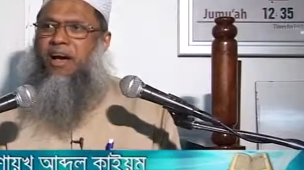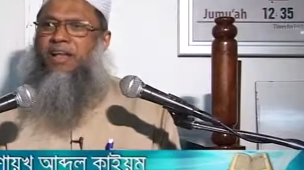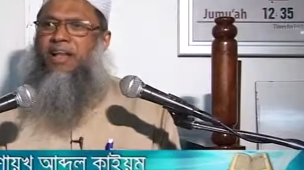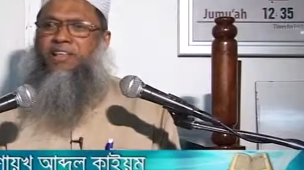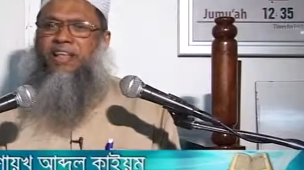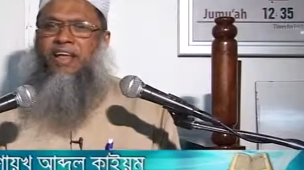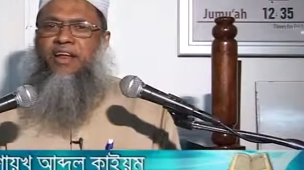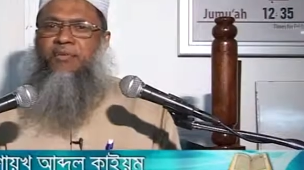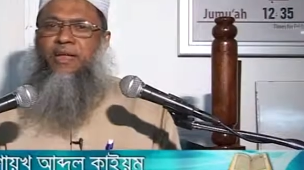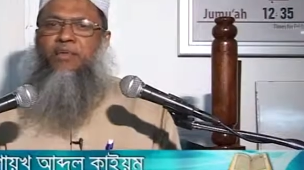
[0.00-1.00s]
আল্লাহ
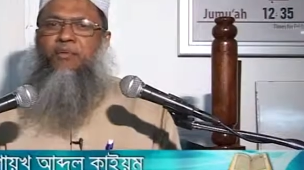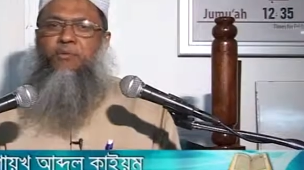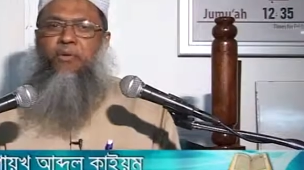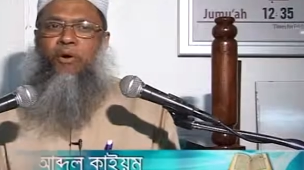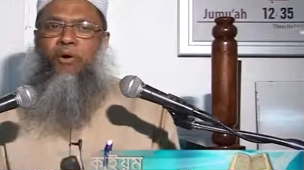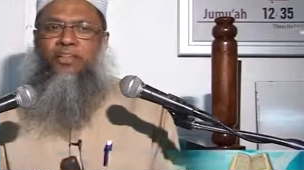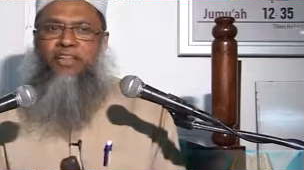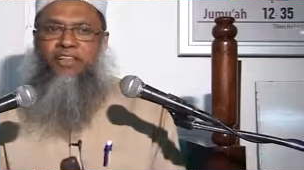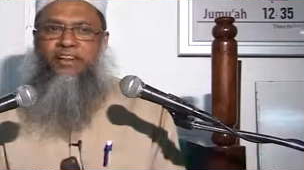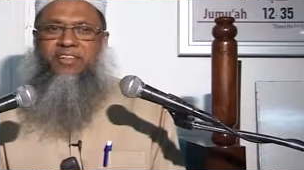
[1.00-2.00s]
তালার এরকম ভয়
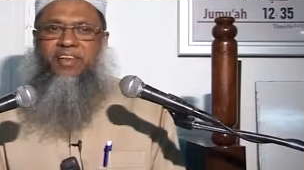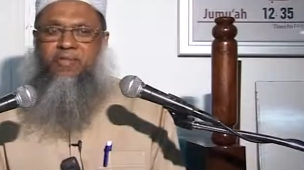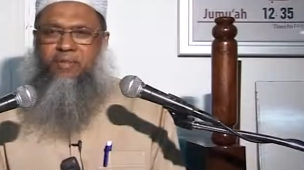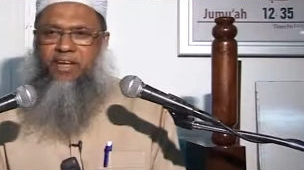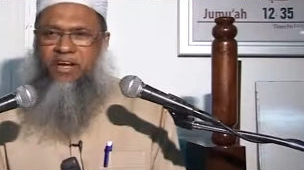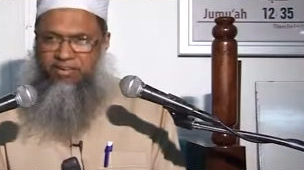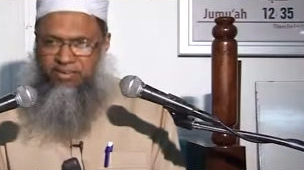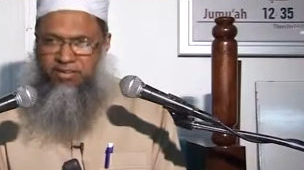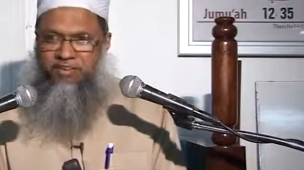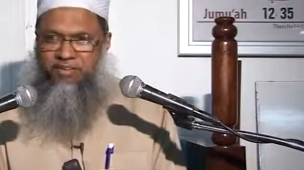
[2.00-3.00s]
তাদের দিলের মধ্যে
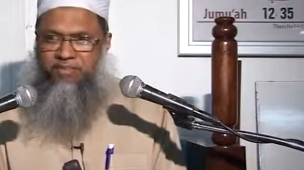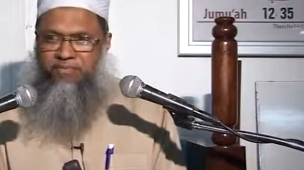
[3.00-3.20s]
আছে